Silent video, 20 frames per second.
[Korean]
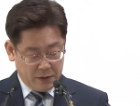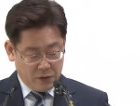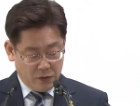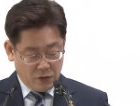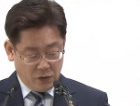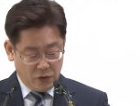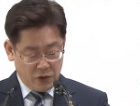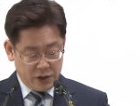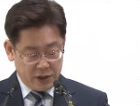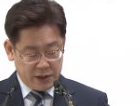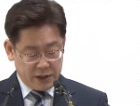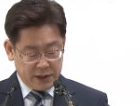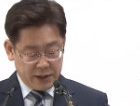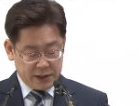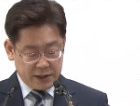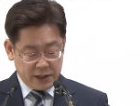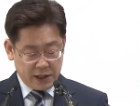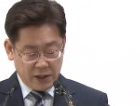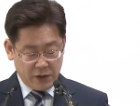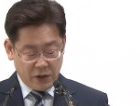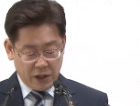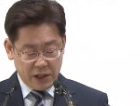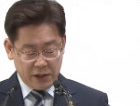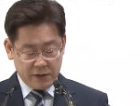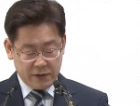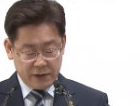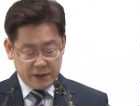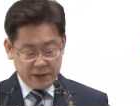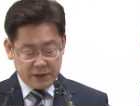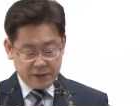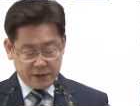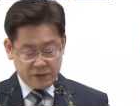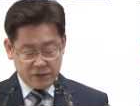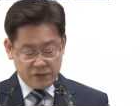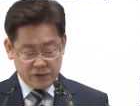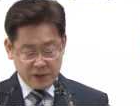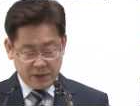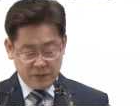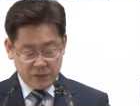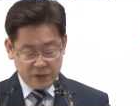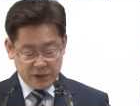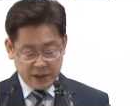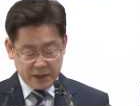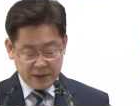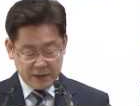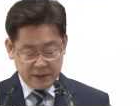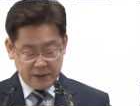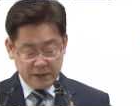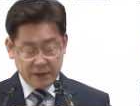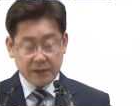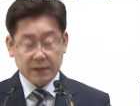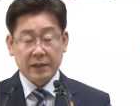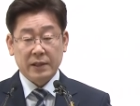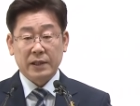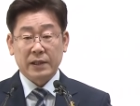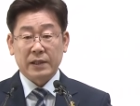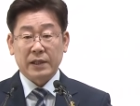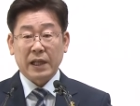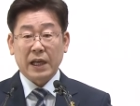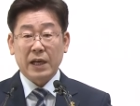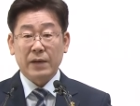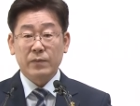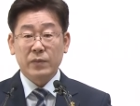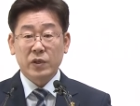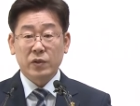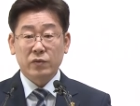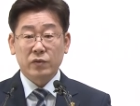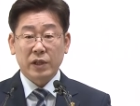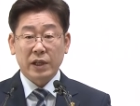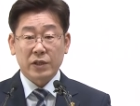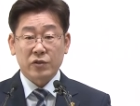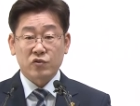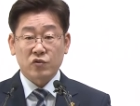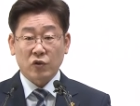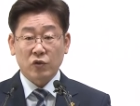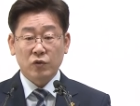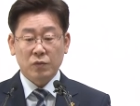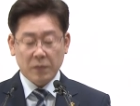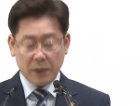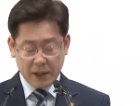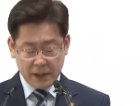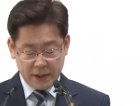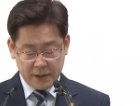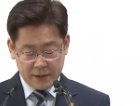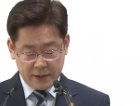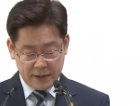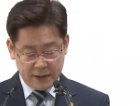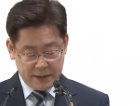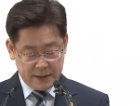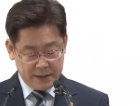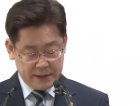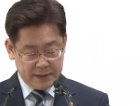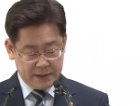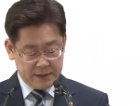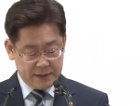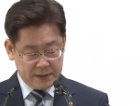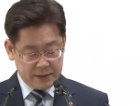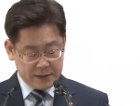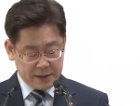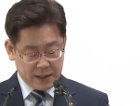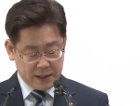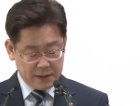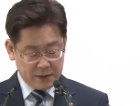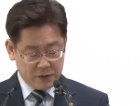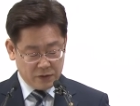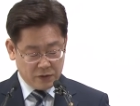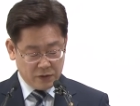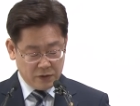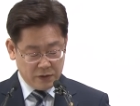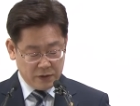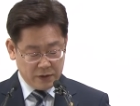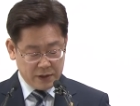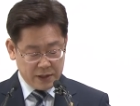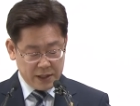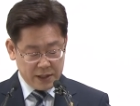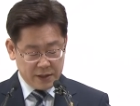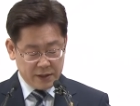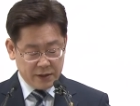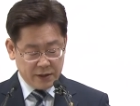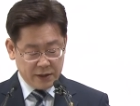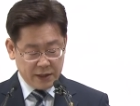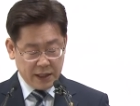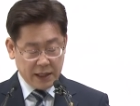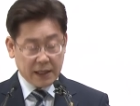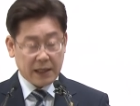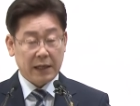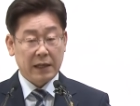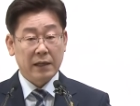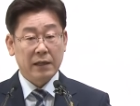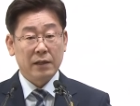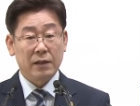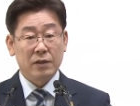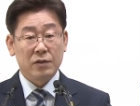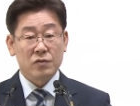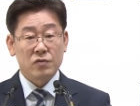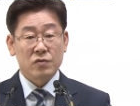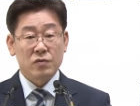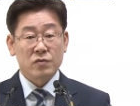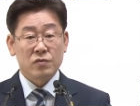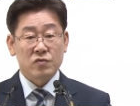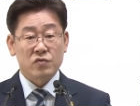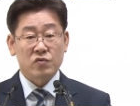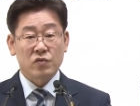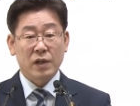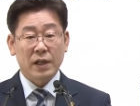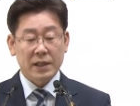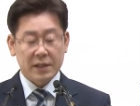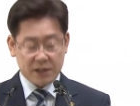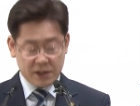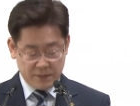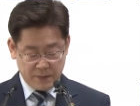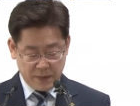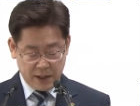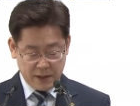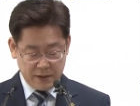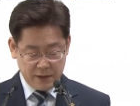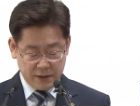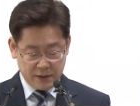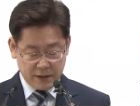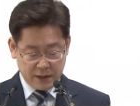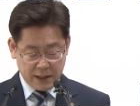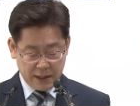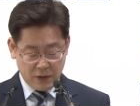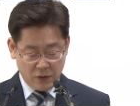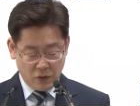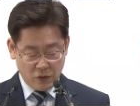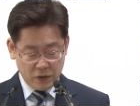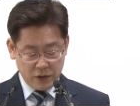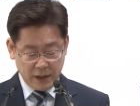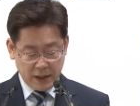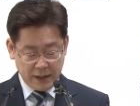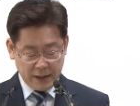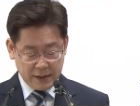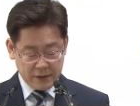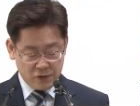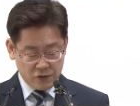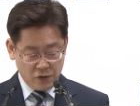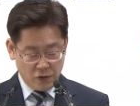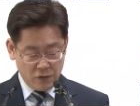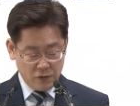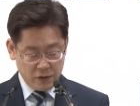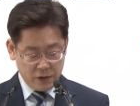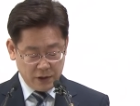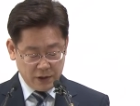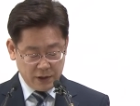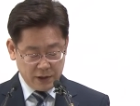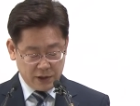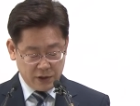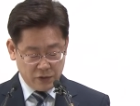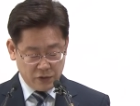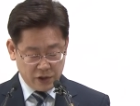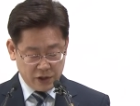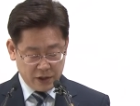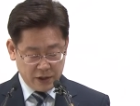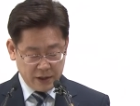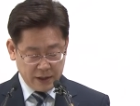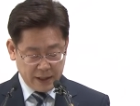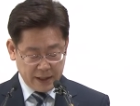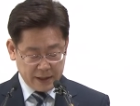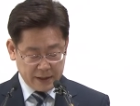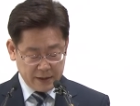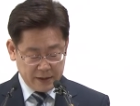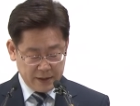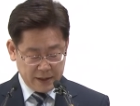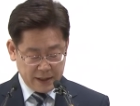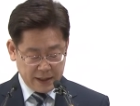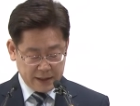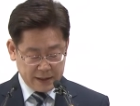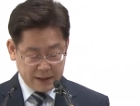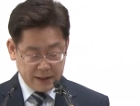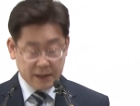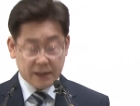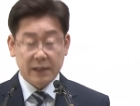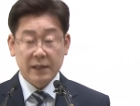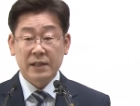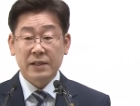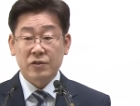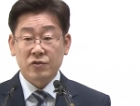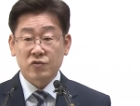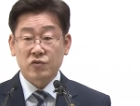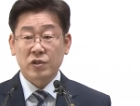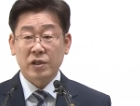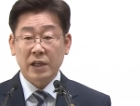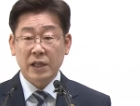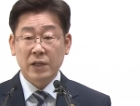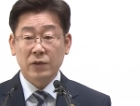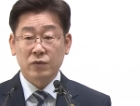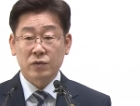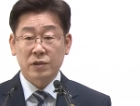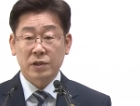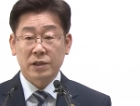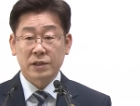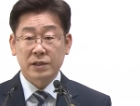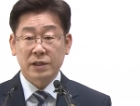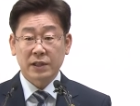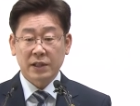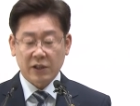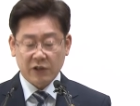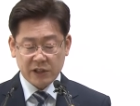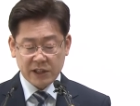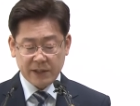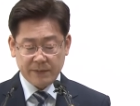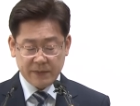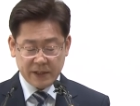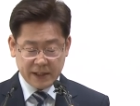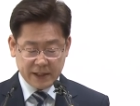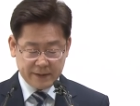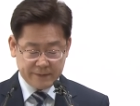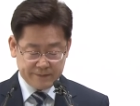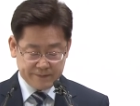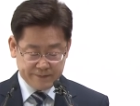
OECD 최하위권인 저출산 문제는 대한민국의 존망이 걸린 사안이고 여야 중앙 지방을 떠나 온 나라가 총력을 기울여 해결해야 될 최우선적 과제입니다.